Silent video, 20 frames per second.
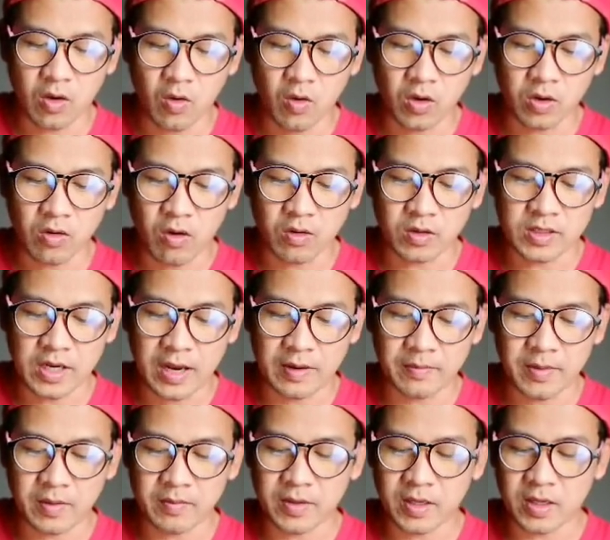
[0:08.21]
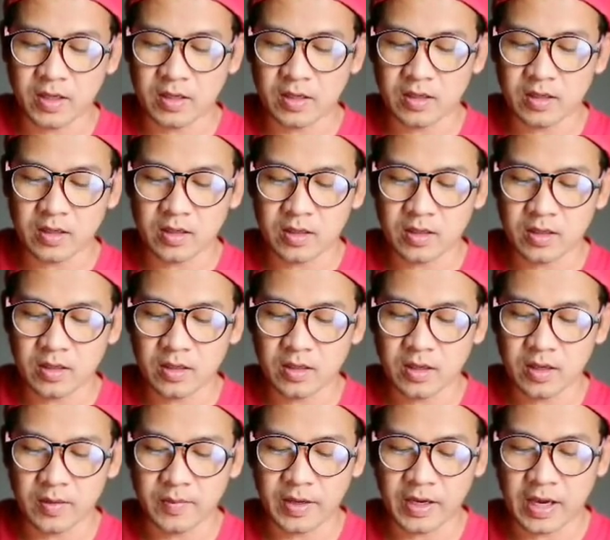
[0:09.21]
โค้ดของฉันแบบนี้
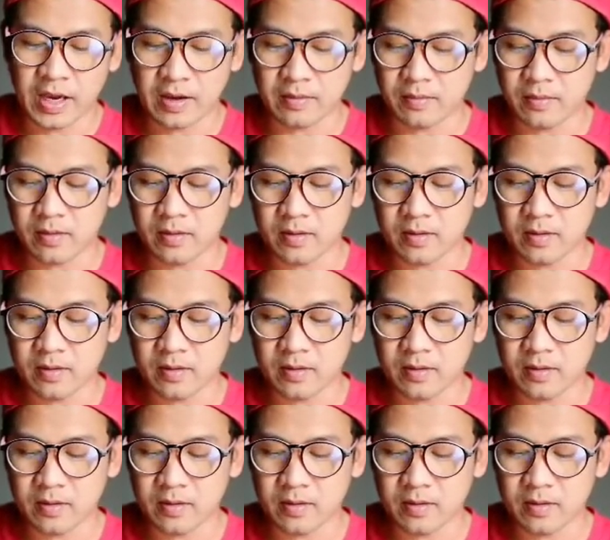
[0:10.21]
เห็นไหมครับ